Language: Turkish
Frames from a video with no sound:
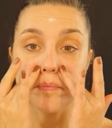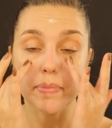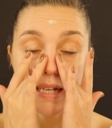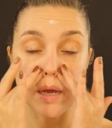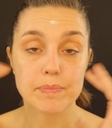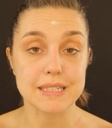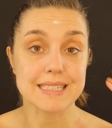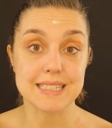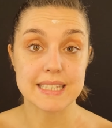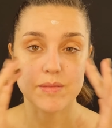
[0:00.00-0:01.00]
Pinap
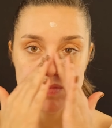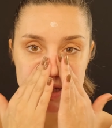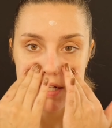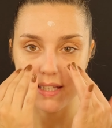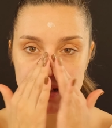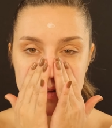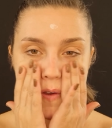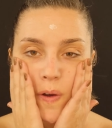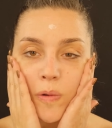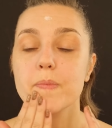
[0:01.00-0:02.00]
kızı kimlere
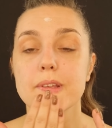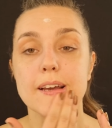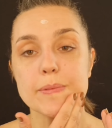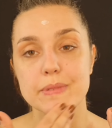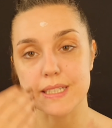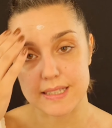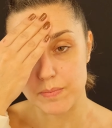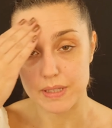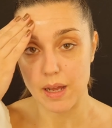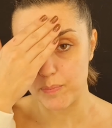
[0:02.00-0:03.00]
deniyor? Pinap
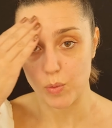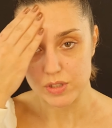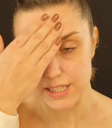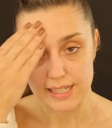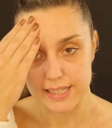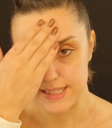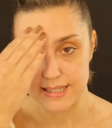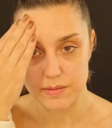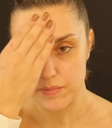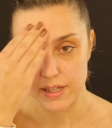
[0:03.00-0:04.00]
kızı, pinap modeli
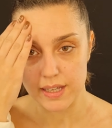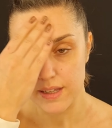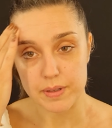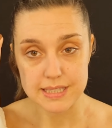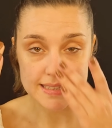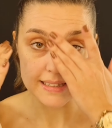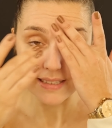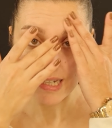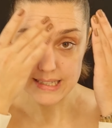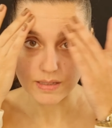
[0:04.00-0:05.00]
ismi
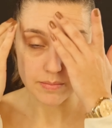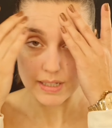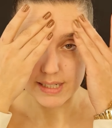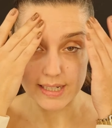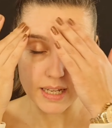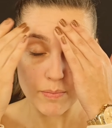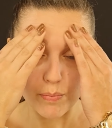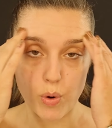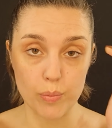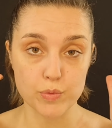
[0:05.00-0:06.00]
basılı resimleri
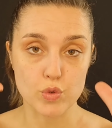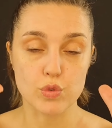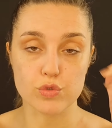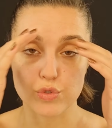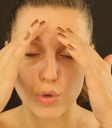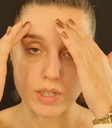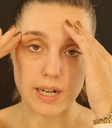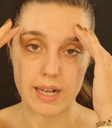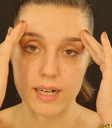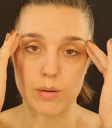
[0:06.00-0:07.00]
pop kültürü
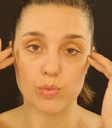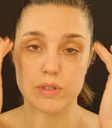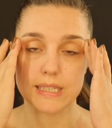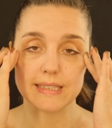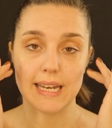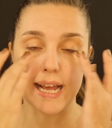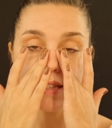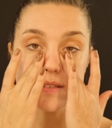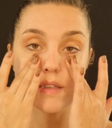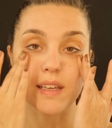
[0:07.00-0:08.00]
olarak kabul
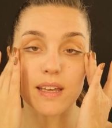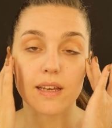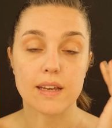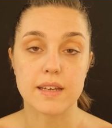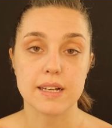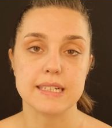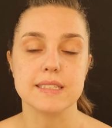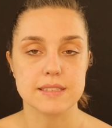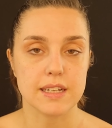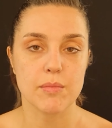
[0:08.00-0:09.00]
edilen e,
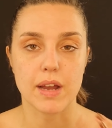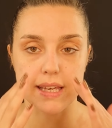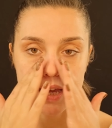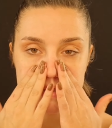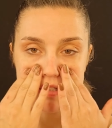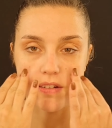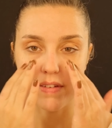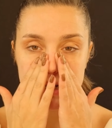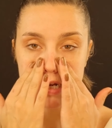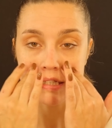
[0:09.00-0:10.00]
kadınlara, mankenlere
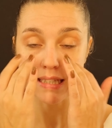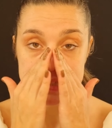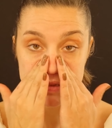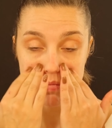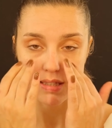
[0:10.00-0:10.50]
verilen isim